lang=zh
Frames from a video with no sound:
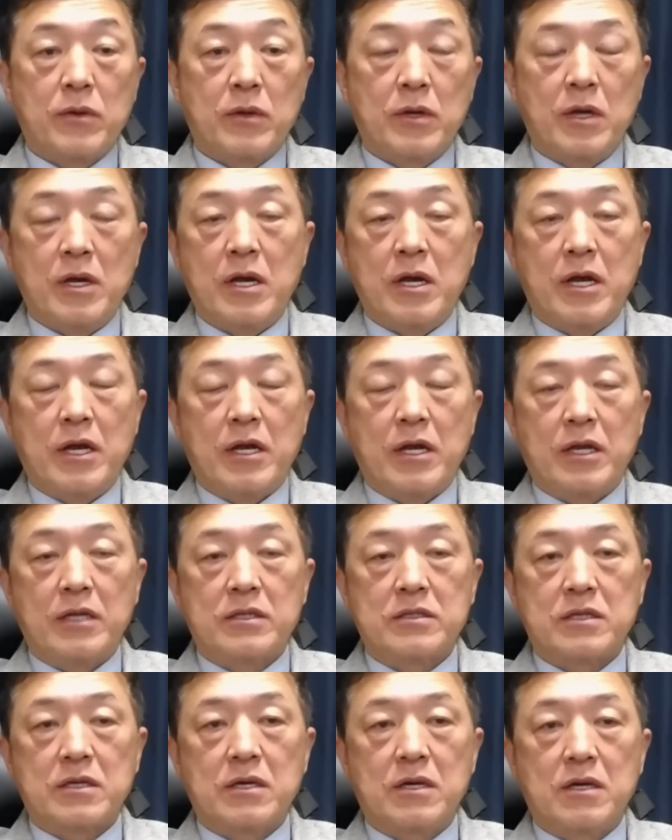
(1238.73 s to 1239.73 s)
呃，
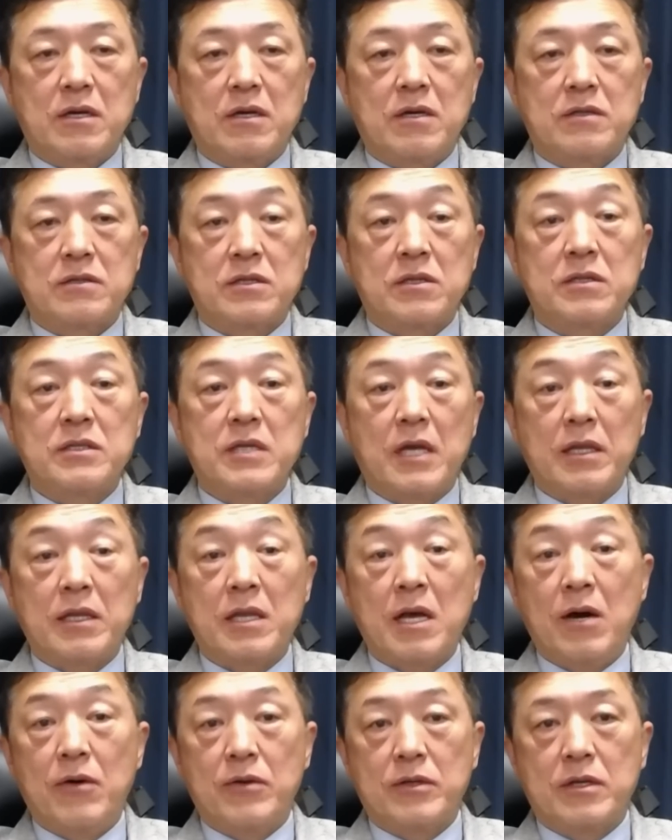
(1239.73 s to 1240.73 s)
这个侦查
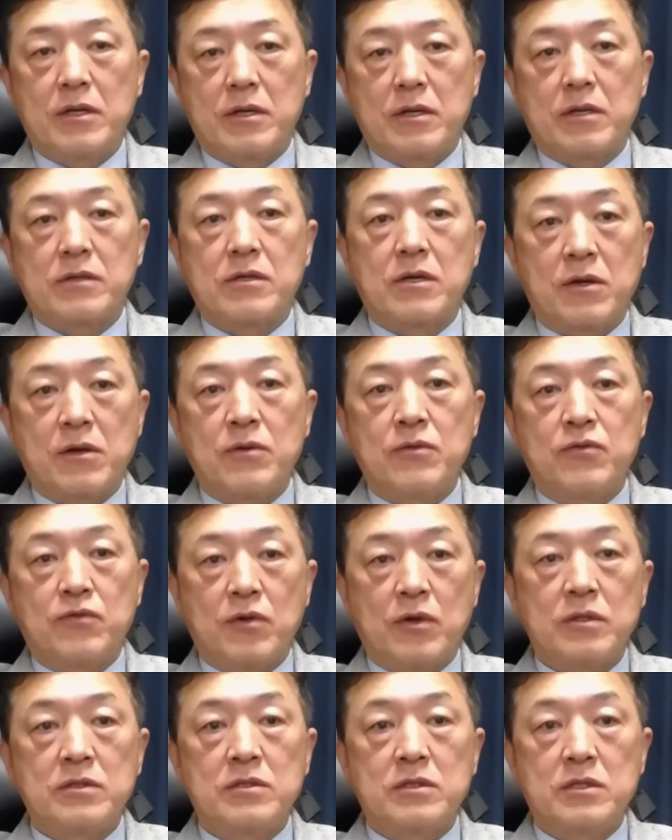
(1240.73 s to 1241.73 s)
到的可能无
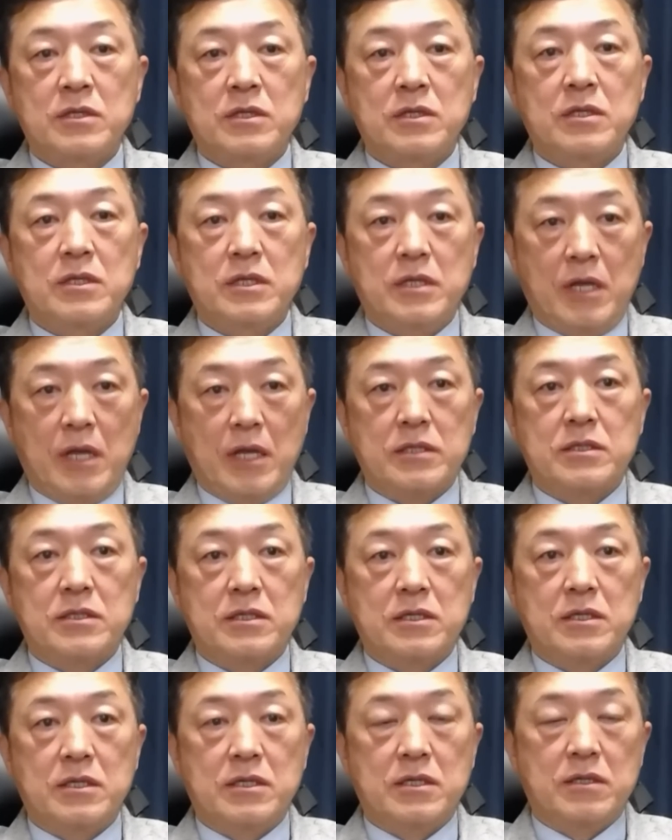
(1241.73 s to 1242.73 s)
人机也
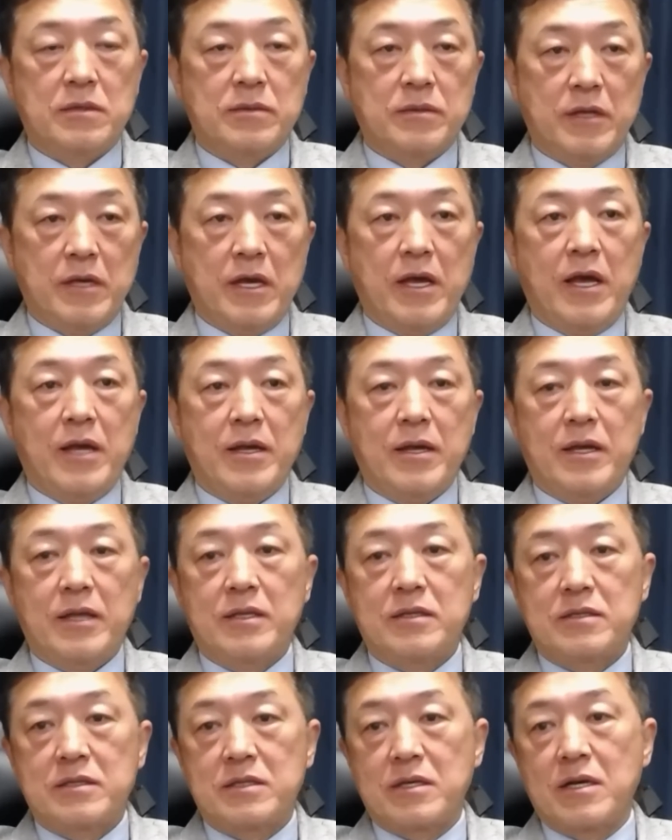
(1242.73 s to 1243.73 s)
是呃，
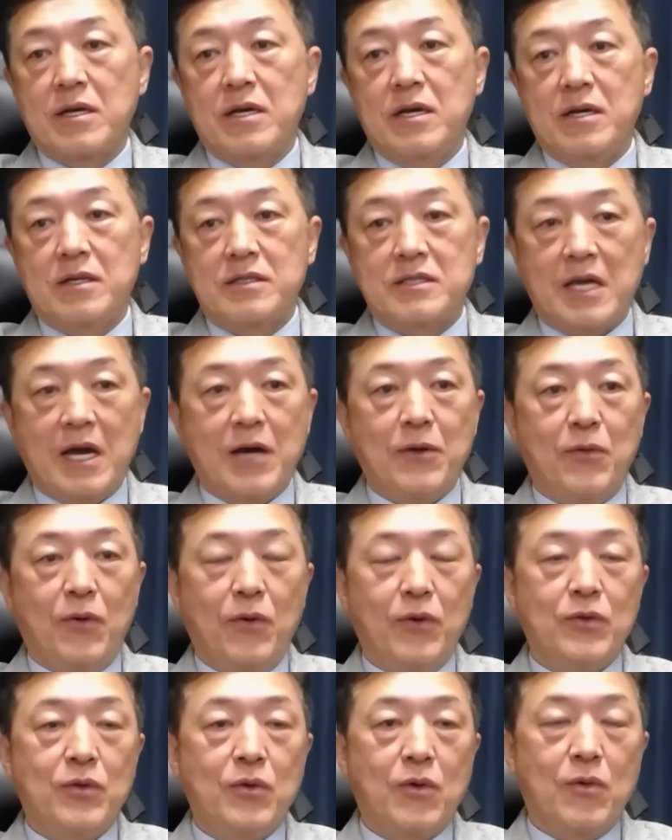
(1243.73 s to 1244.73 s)
这个常
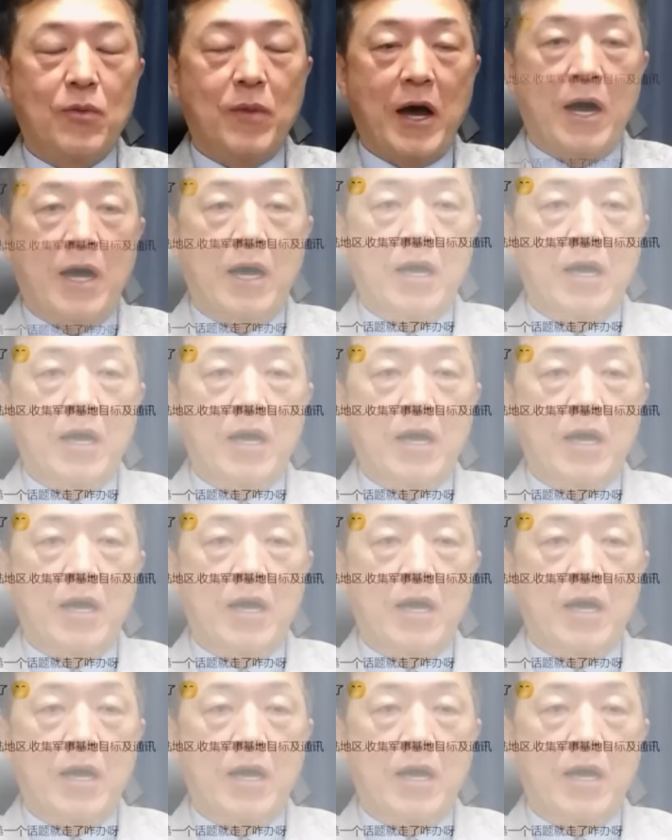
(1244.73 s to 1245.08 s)
活动吧，